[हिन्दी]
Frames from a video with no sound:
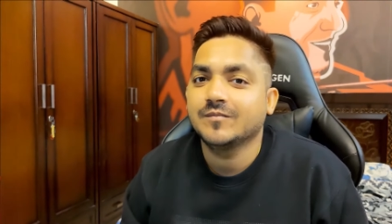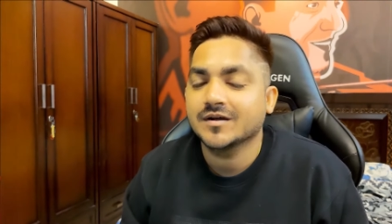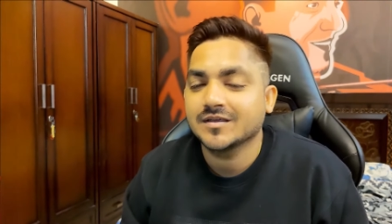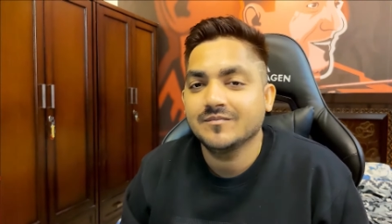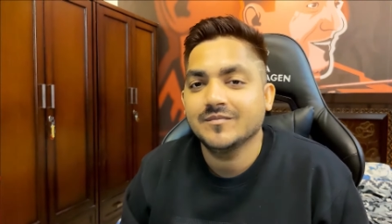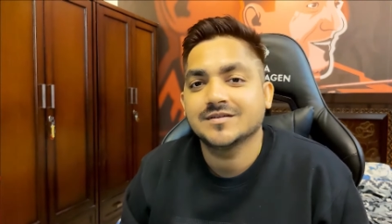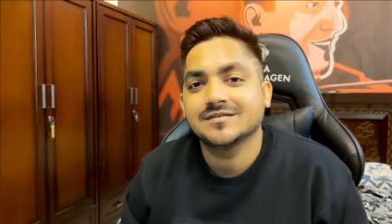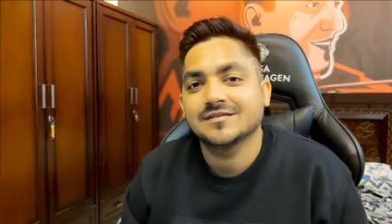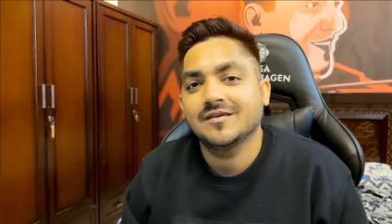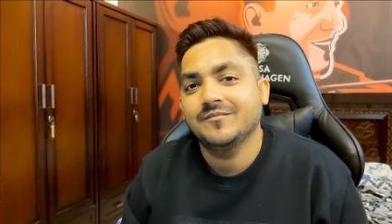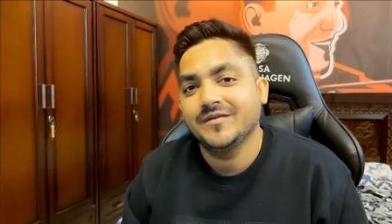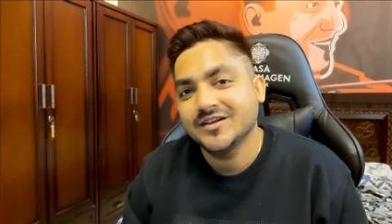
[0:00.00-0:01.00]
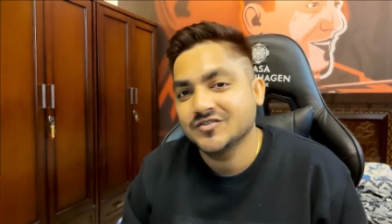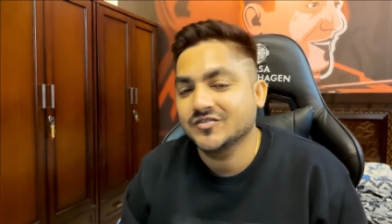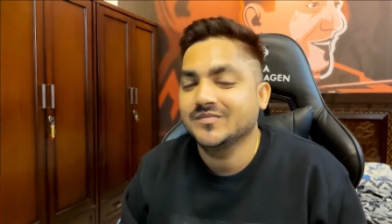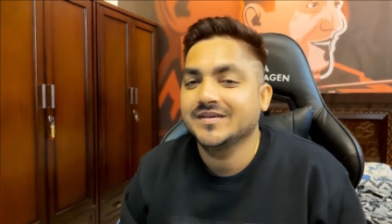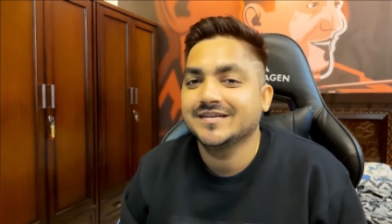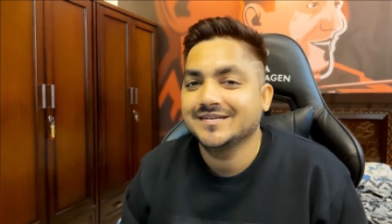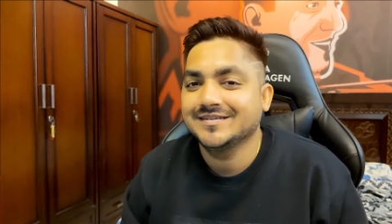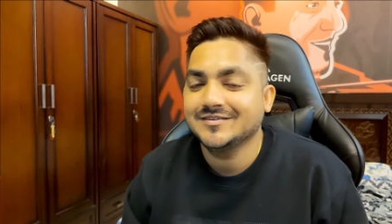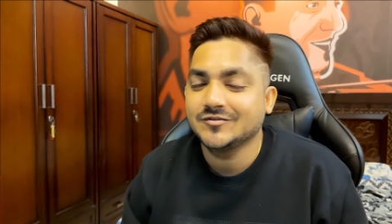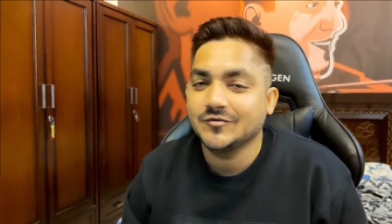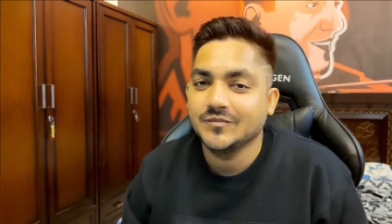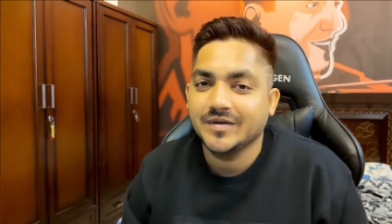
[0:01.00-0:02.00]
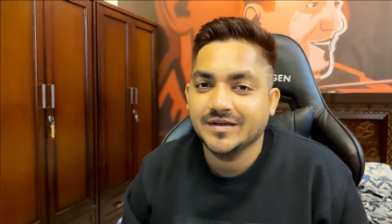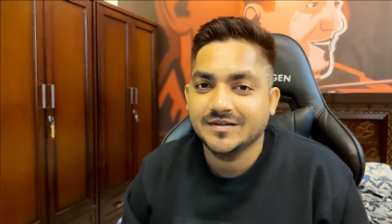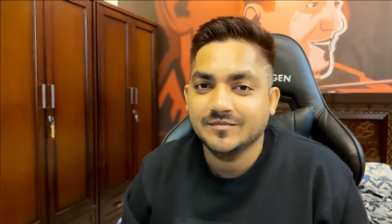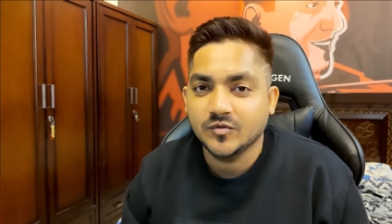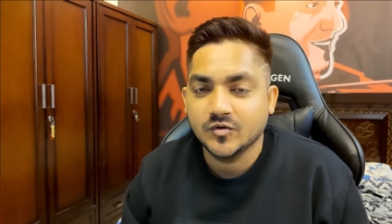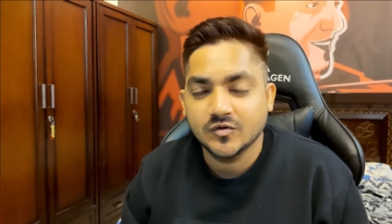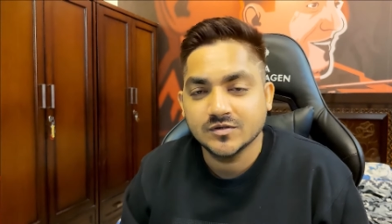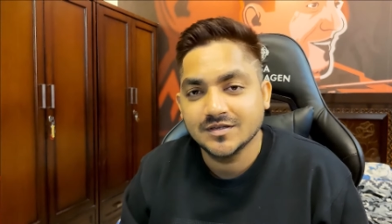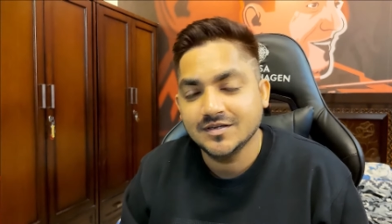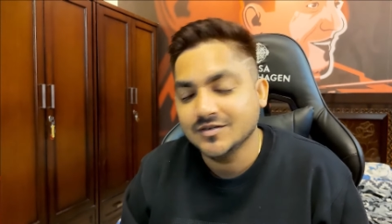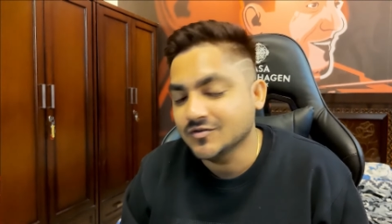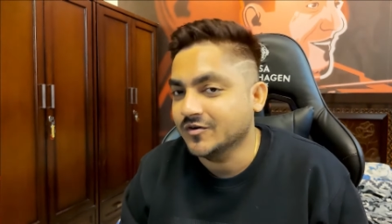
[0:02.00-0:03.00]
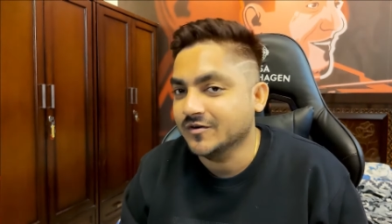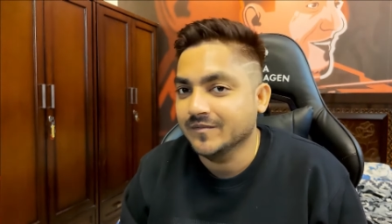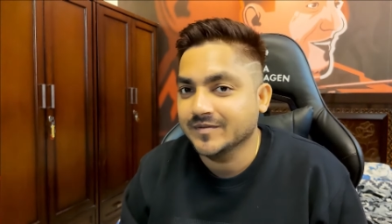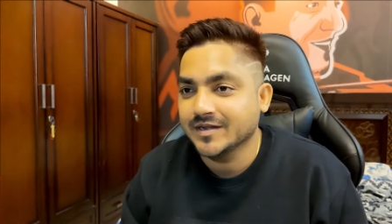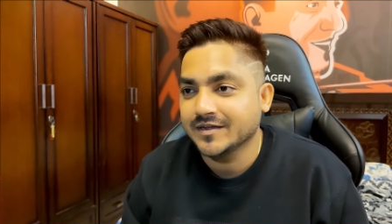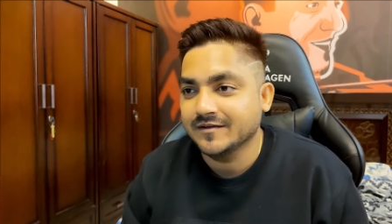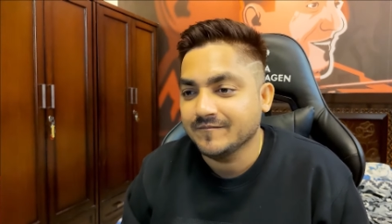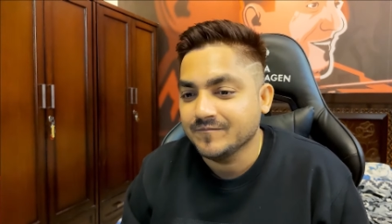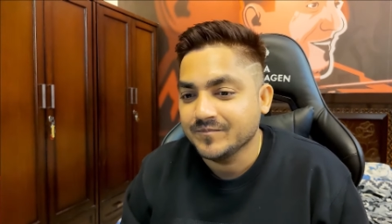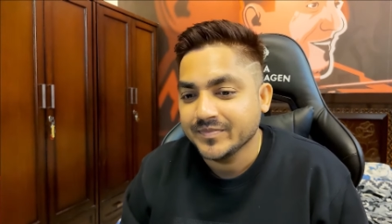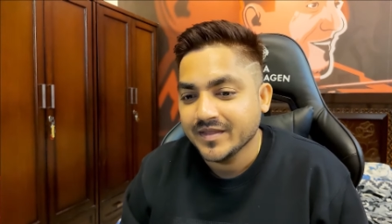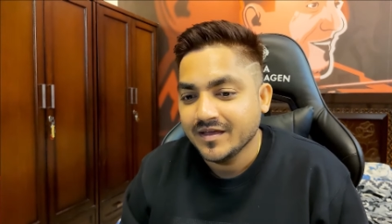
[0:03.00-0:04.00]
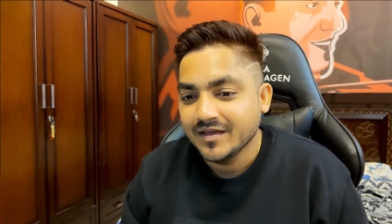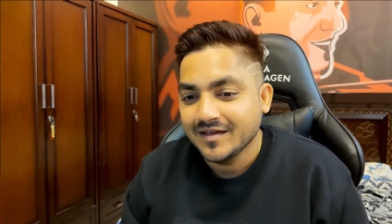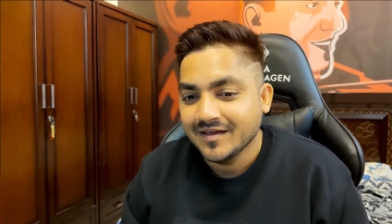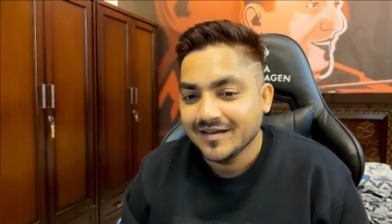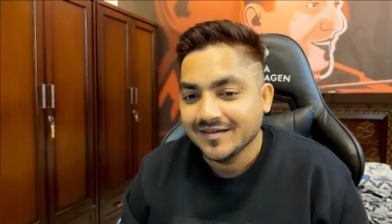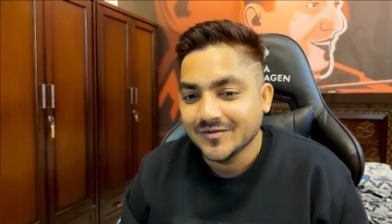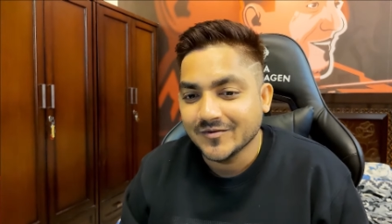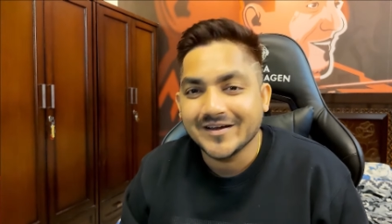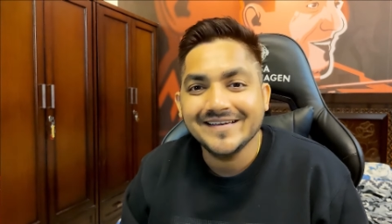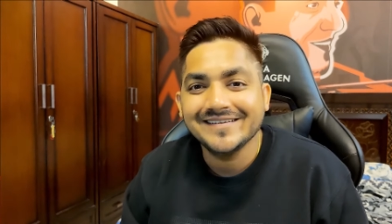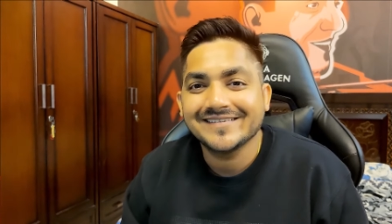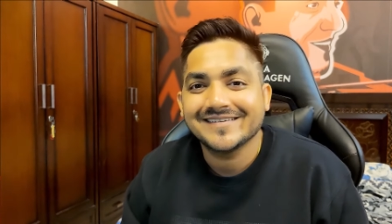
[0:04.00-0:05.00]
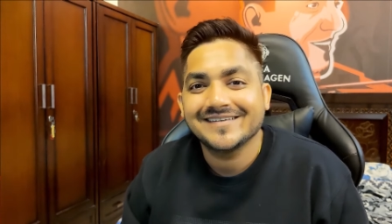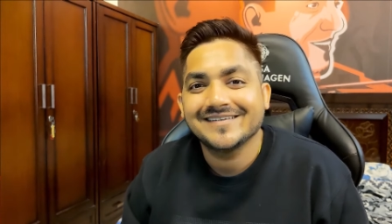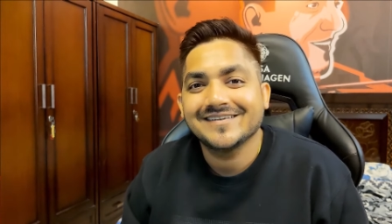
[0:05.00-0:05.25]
बाकी मैचेस की प्रडिक्शन भी करनी थी तो मैंने बहुत ही शॉर्ट में बनाया तो गाइज